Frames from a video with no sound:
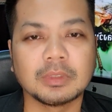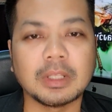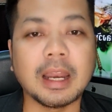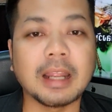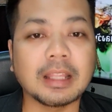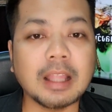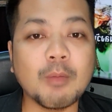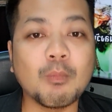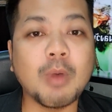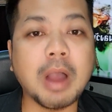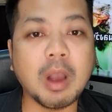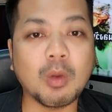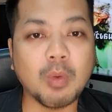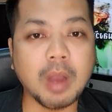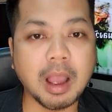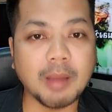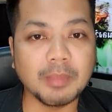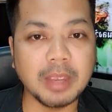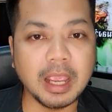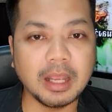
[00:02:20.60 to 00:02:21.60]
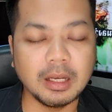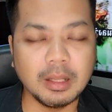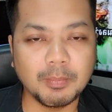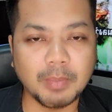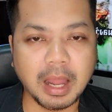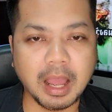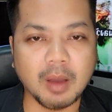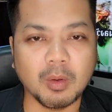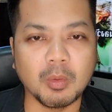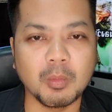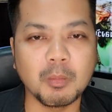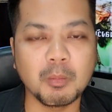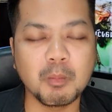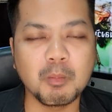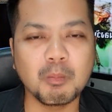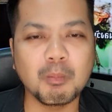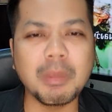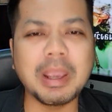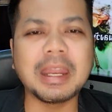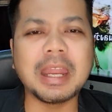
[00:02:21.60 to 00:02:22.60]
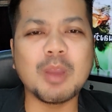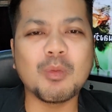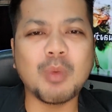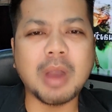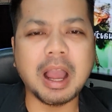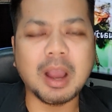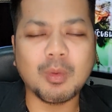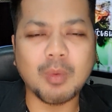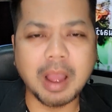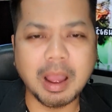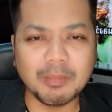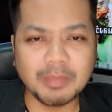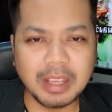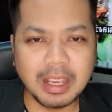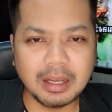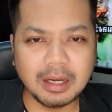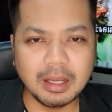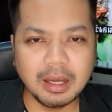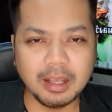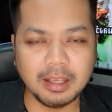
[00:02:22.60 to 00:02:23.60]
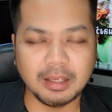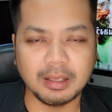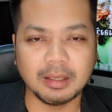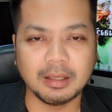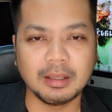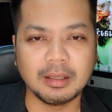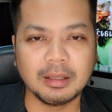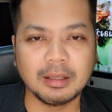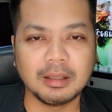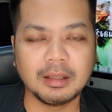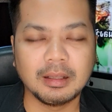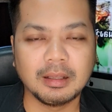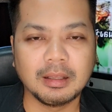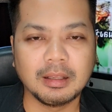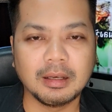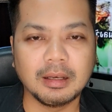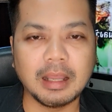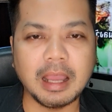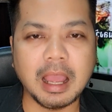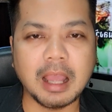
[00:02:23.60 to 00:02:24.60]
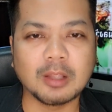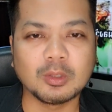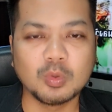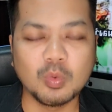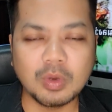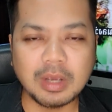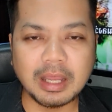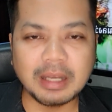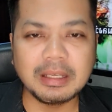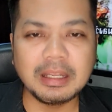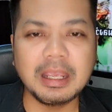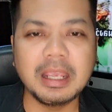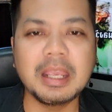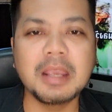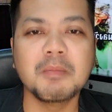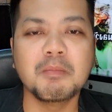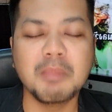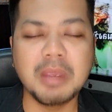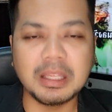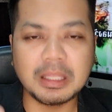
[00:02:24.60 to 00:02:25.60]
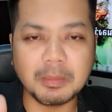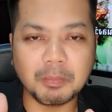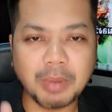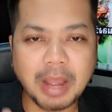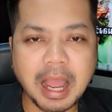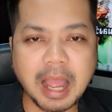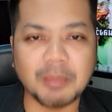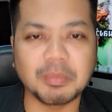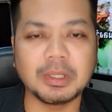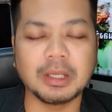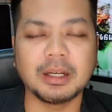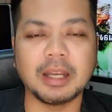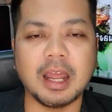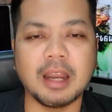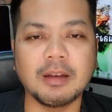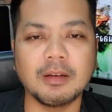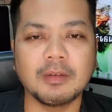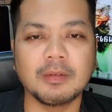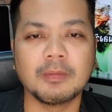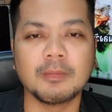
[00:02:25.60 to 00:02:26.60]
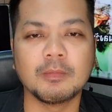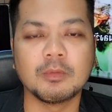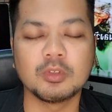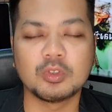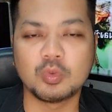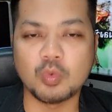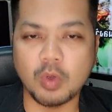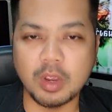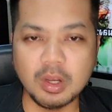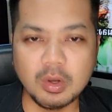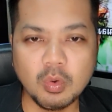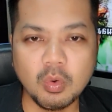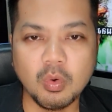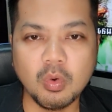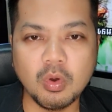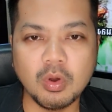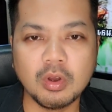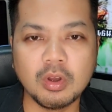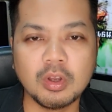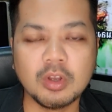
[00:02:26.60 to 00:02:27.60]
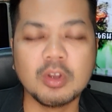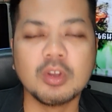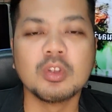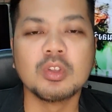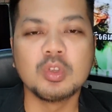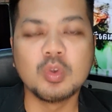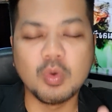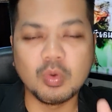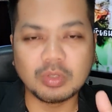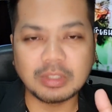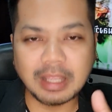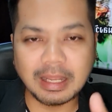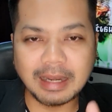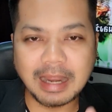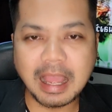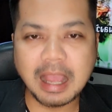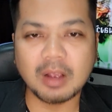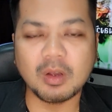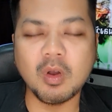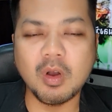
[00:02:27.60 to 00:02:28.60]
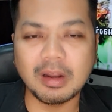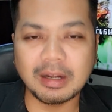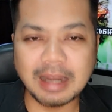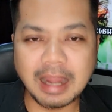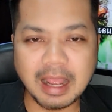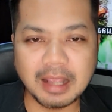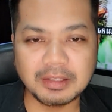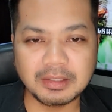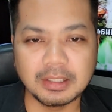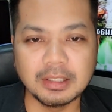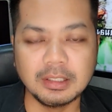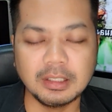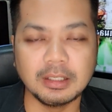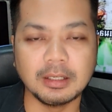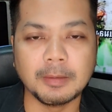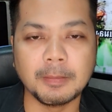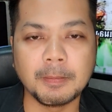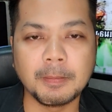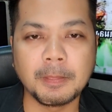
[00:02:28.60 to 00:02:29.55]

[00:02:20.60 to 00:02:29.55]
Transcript: ทนายตั้มว่าความเองหรือเปล่า ไม่ได้ว่าความเองเลยนะฮะทุกคดีมีแต่ภาพทั้งนั้นสวยหรูอยู่แต่หน้ากล้องหน้าสื่อ